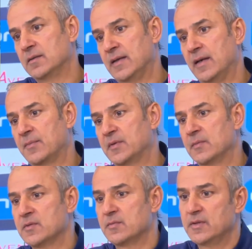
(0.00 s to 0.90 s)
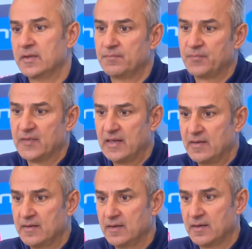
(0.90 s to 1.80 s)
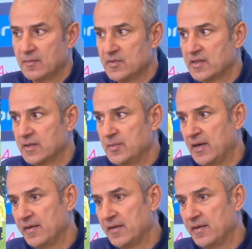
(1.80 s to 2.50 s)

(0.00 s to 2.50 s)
da yaptığımız bir kendi aramızdaki bir